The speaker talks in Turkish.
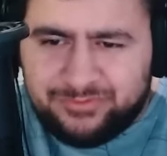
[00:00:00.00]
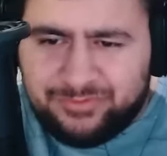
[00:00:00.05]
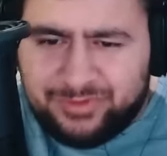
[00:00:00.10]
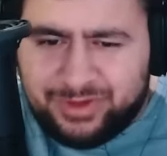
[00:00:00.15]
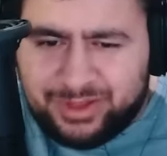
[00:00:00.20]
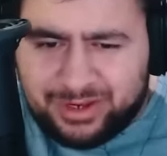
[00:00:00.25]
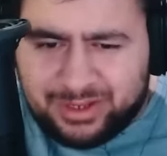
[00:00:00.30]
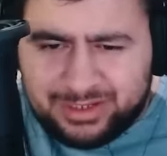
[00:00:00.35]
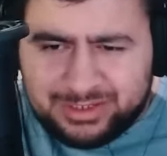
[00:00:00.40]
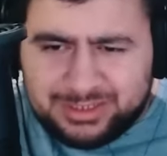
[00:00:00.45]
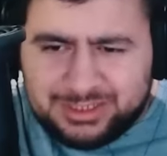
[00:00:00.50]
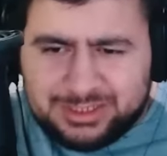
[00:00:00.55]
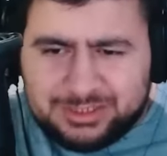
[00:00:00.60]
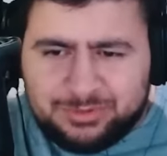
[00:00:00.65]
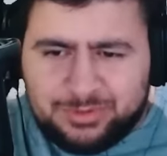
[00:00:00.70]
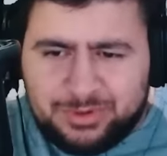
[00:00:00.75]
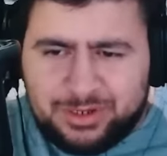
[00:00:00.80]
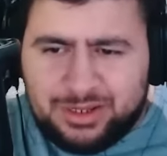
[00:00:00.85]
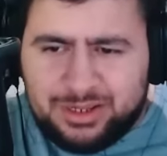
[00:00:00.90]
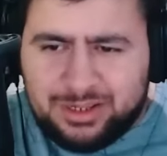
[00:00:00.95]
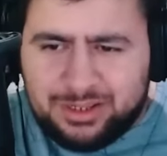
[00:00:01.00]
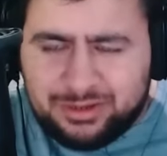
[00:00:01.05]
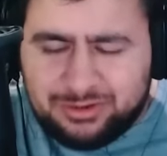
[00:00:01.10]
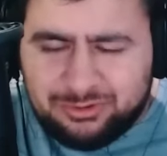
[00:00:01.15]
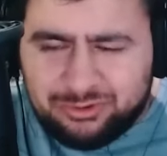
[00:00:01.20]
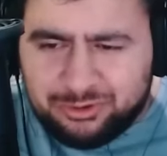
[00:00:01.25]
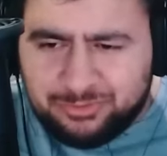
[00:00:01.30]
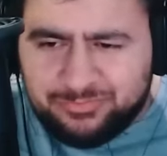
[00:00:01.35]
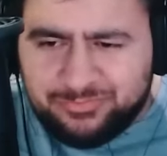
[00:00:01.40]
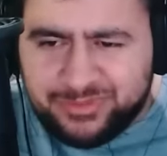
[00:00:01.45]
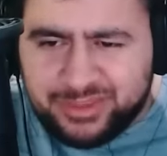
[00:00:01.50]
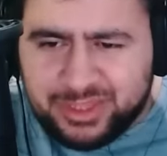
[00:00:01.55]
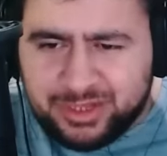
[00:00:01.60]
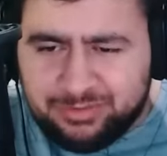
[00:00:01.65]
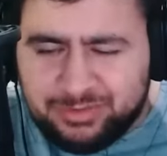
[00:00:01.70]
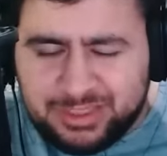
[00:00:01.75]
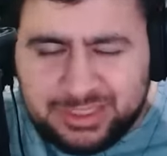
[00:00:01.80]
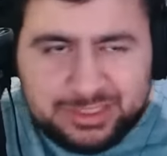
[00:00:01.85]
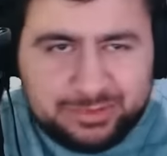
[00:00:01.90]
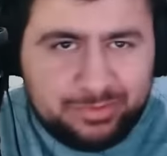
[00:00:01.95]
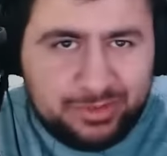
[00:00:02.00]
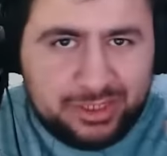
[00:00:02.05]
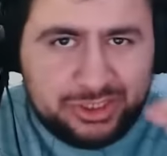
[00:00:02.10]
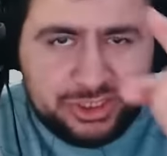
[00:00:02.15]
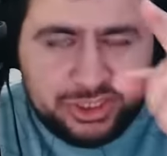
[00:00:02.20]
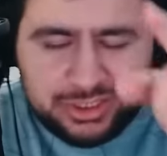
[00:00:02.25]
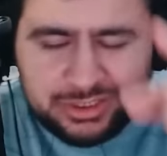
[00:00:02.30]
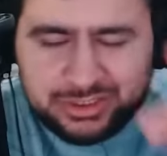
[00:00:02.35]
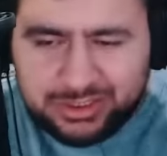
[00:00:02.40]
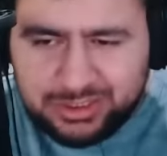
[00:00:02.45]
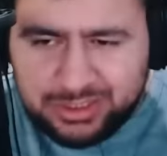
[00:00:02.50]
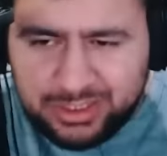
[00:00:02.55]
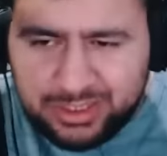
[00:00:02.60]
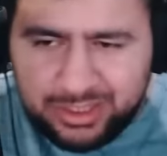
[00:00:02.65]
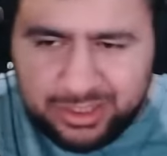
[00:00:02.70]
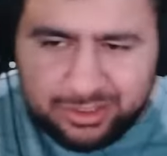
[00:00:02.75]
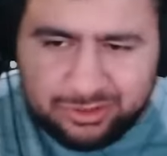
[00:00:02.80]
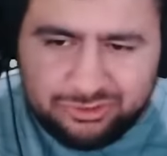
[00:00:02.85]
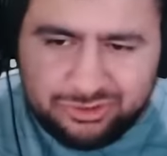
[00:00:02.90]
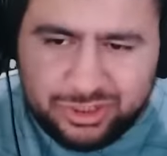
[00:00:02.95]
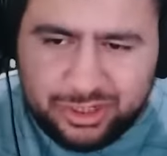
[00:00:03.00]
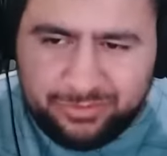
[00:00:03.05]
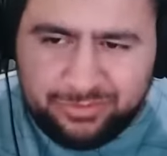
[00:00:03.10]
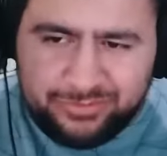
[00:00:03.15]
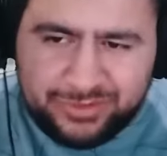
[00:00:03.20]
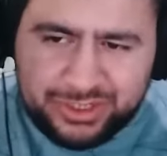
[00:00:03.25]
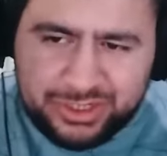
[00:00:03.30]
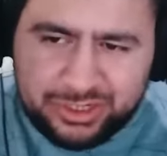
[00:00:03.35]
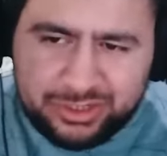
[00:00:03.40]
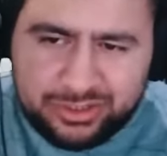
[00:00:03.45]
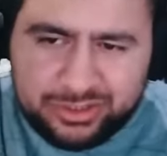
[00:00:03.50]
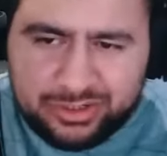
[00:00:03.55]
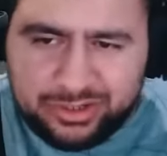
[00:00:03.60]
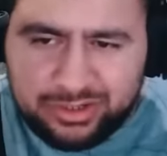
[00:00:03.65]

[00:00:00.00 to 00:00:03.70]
Ver gaz İsmail. Grup Vitamin İsmail şarkısını dinleyin. Güzel bir şarkıdır.